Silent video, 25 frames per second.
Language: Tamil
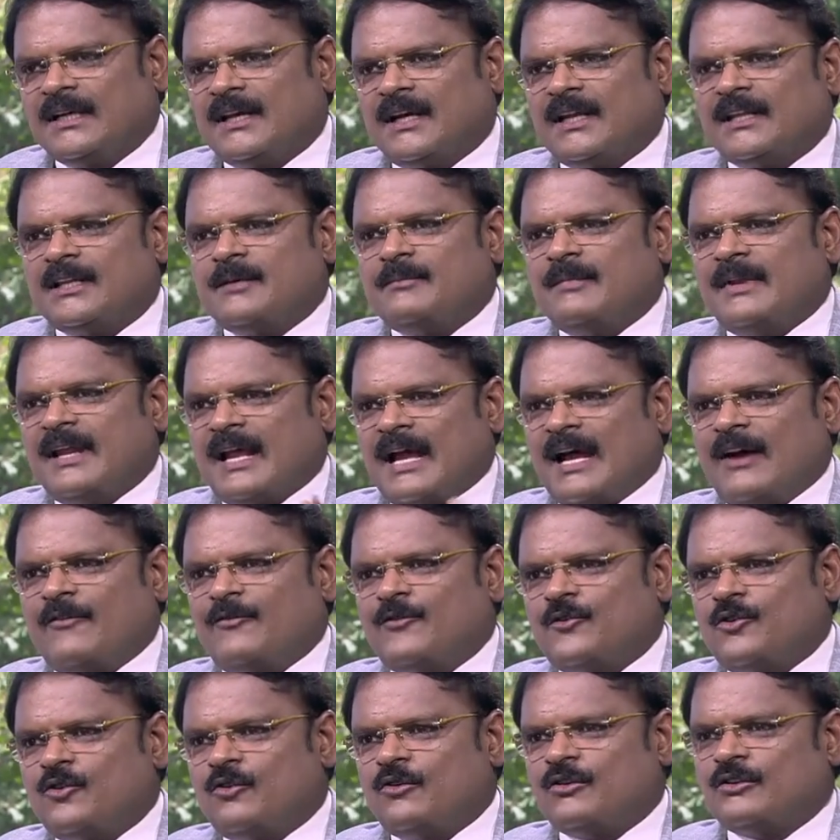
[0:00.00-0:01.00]
அதே மாதிரி
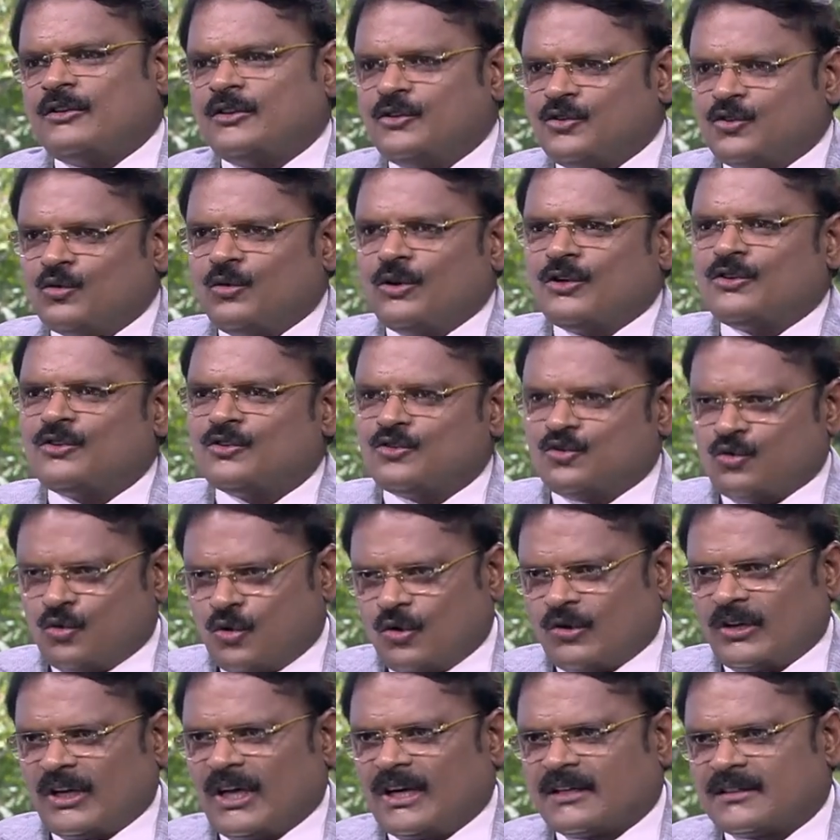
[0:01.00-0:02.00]
ஆஃப்டர்நூன் வந்து டுவெல் டு டூ
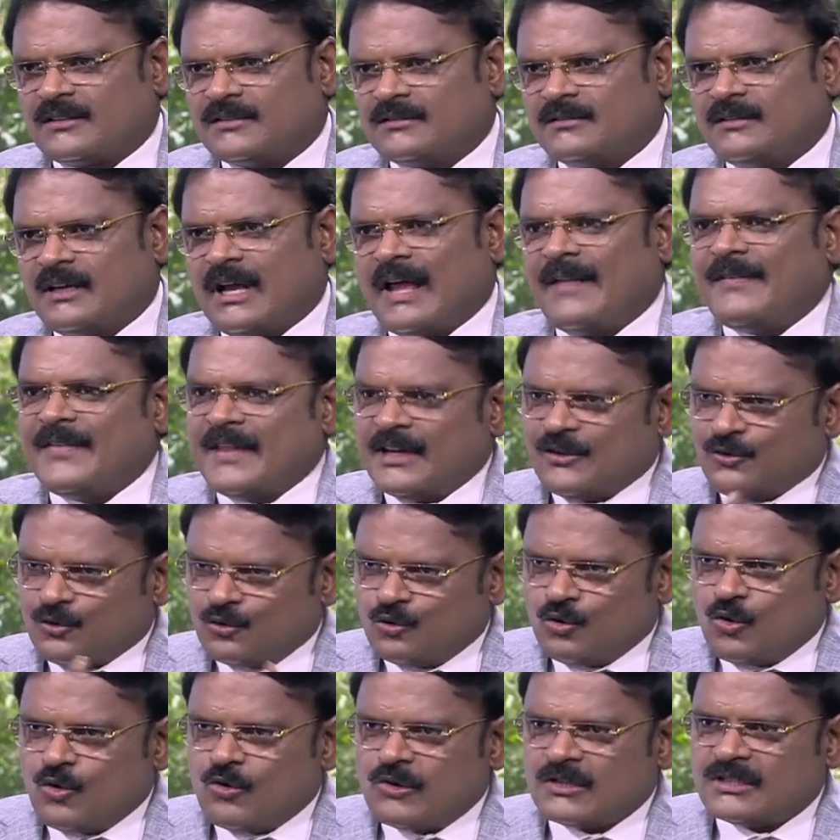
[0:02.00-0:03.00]
ஓ கிளாக் அந்த டூ
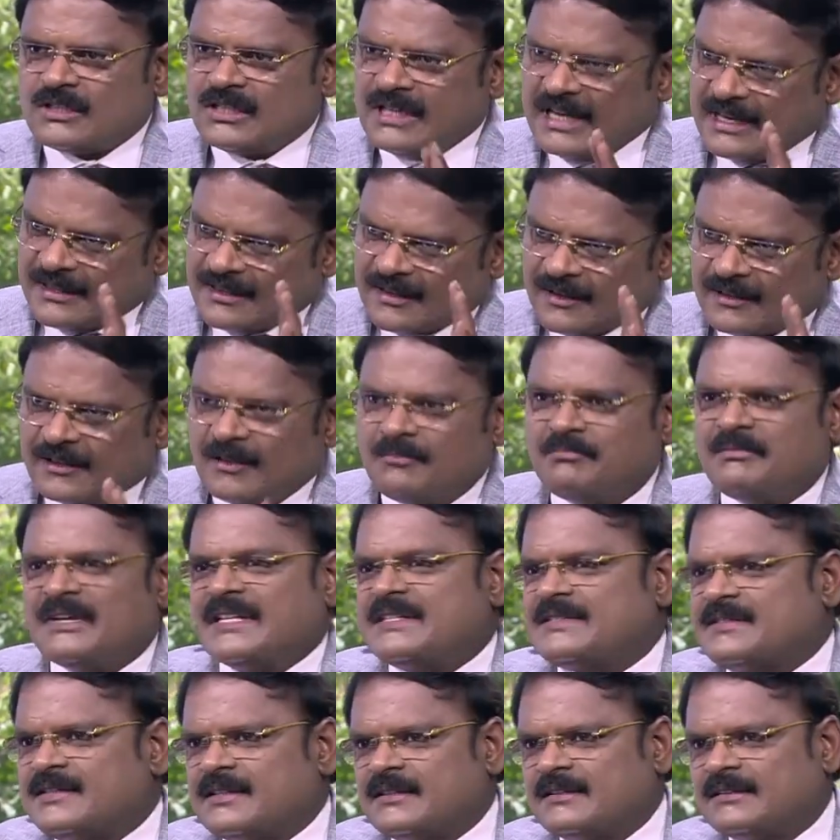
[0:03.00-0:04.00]
ஹவர்ஸில் எடுத்துக்கிறது தான்
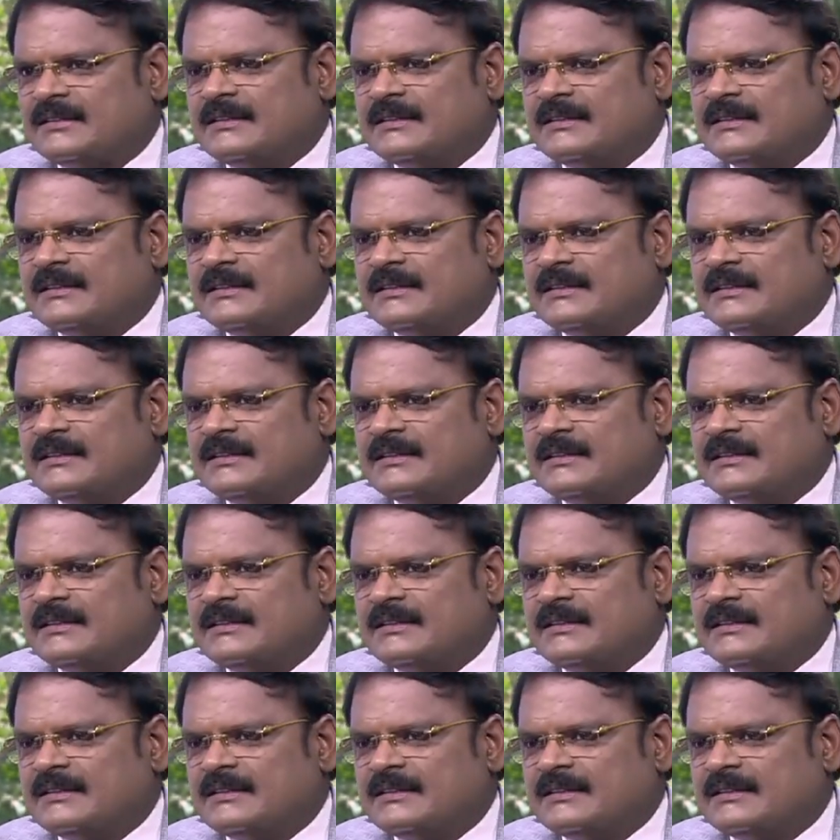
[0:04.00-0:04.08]
பெஸ்ட்டு